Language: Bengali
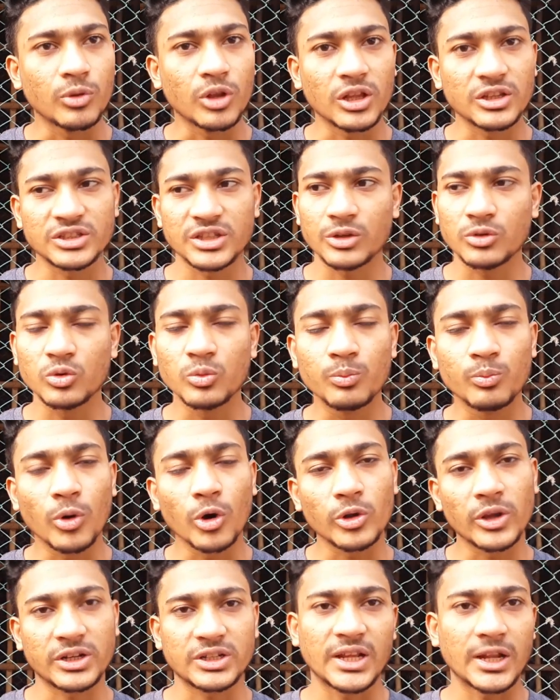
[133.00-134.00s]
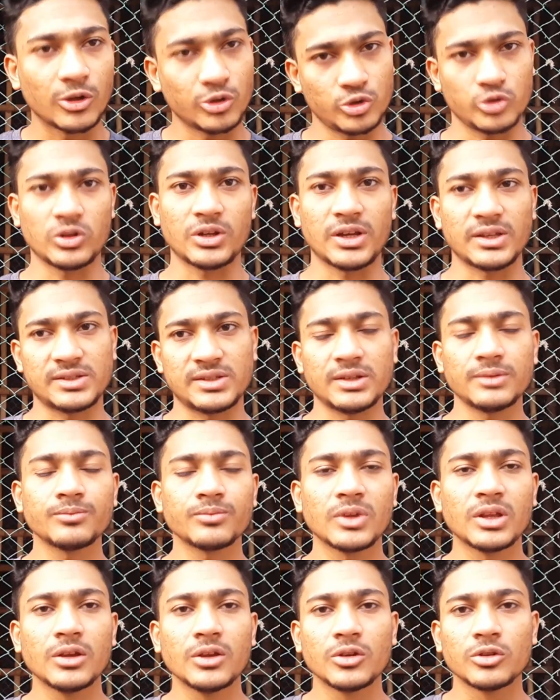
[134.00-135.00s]
বলা যায় খুব বড় একটা আলোচনা আছে
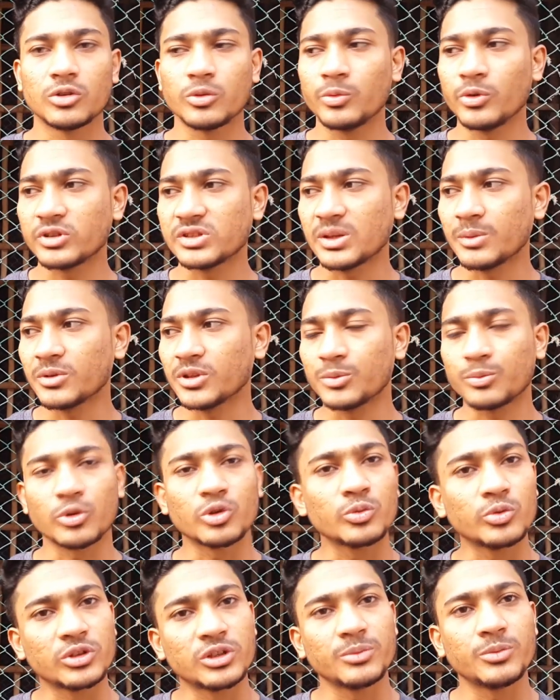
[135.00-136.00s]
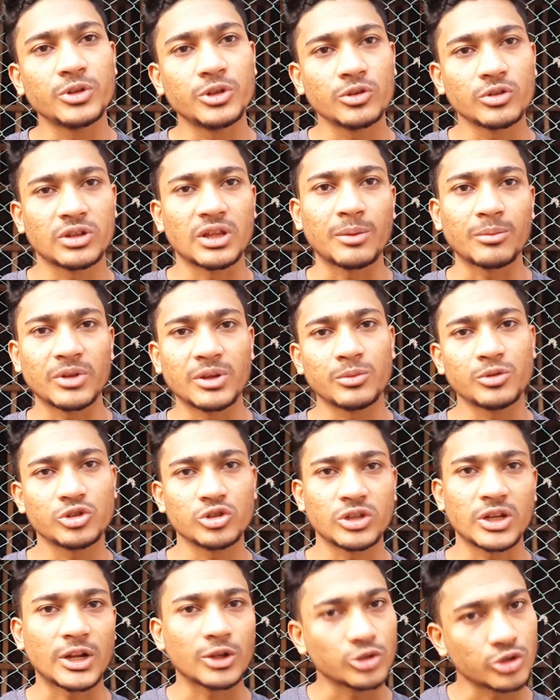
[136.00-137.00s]
তো বিয়ার্স আমাদের পরবর্তী ভিডিওতে আমরা এই
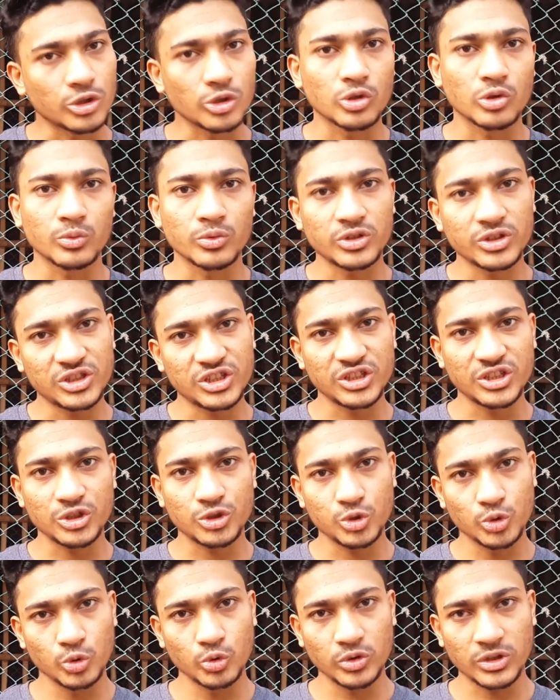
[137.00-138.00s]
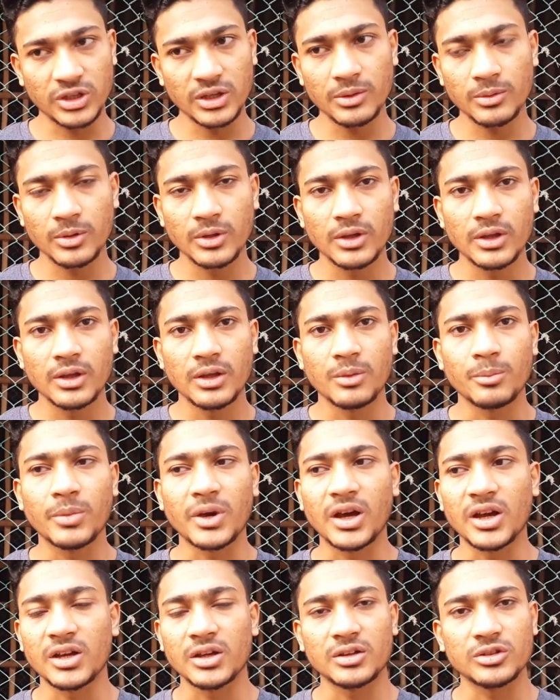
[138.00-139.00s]
বিষয়ে আলোচনা করবো যে শীতের শুরুতে
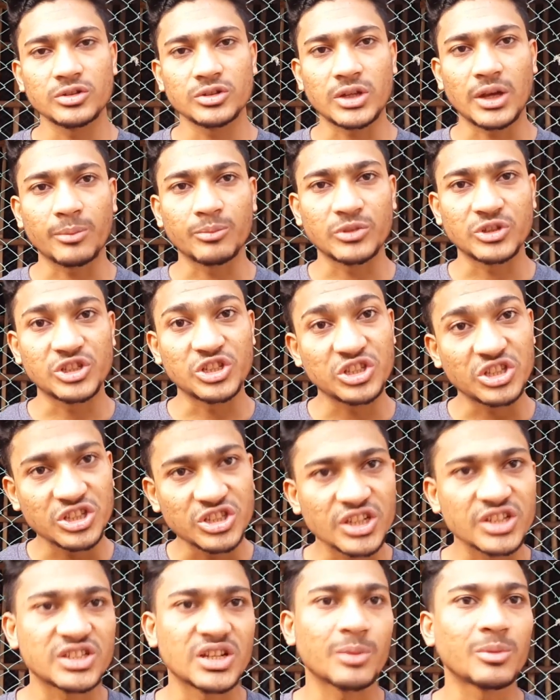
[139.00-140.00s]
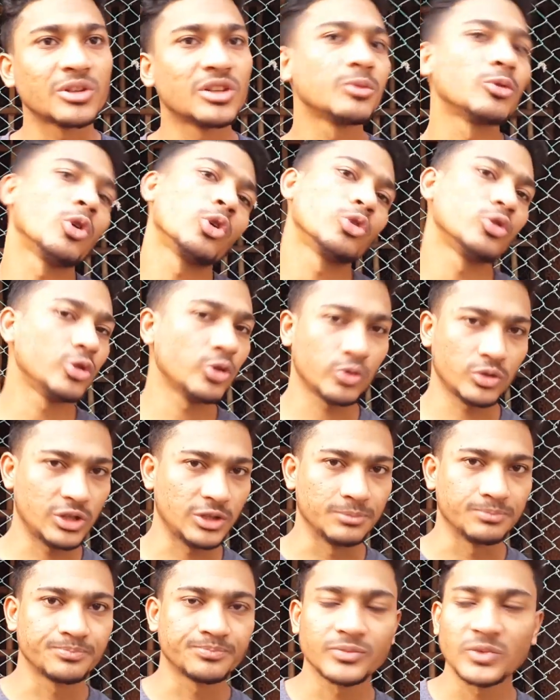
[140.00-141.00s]
বা আপনার শীতের শেষে আমাদের করণীয়
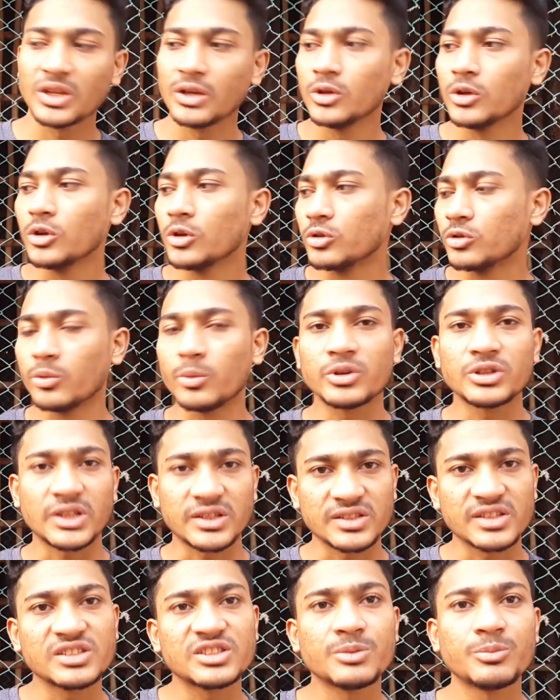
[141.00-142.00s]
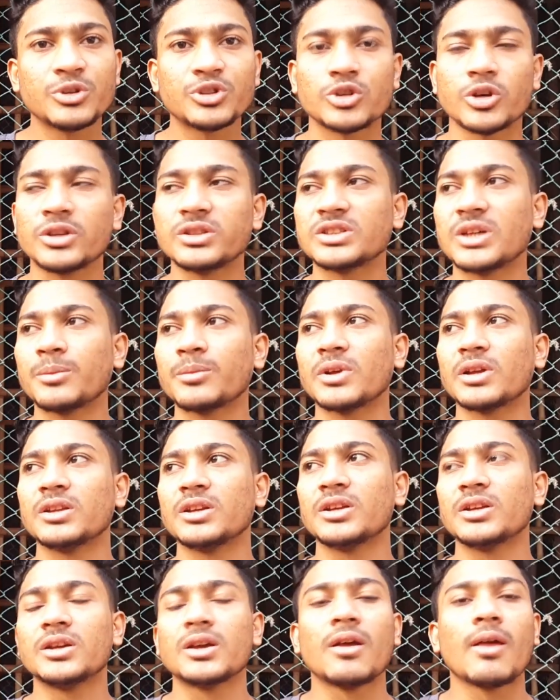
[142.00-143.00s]
কী তো বিয়ার্স আজকে যে বিষয় যে
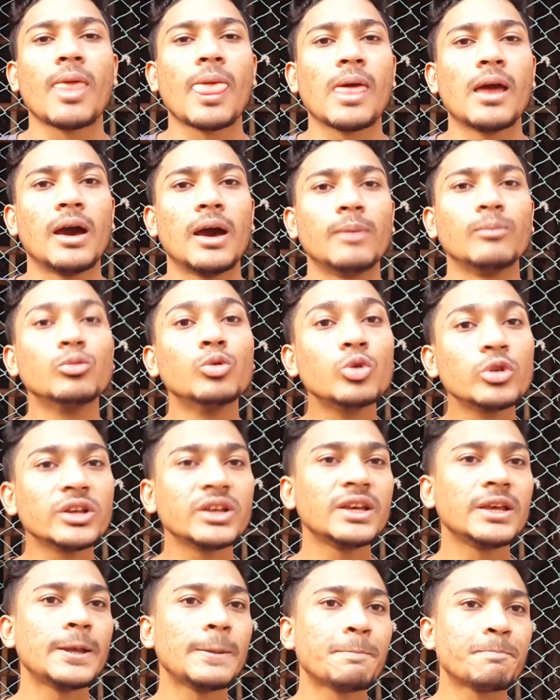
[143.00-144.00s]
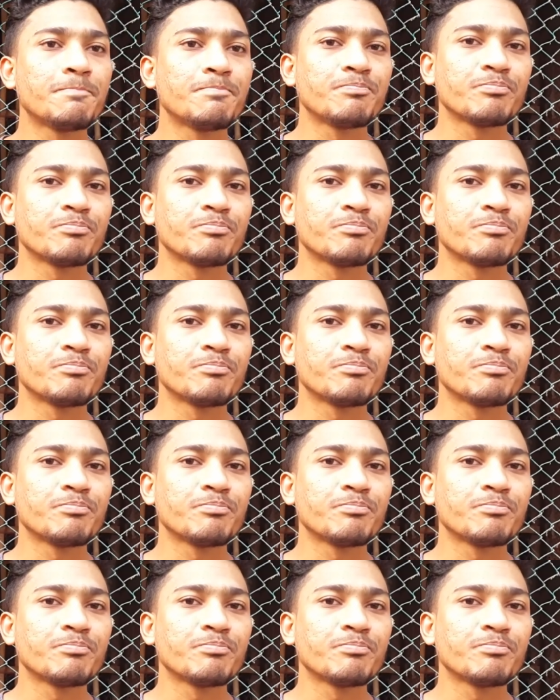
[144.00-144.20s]
আমাদের মুরগি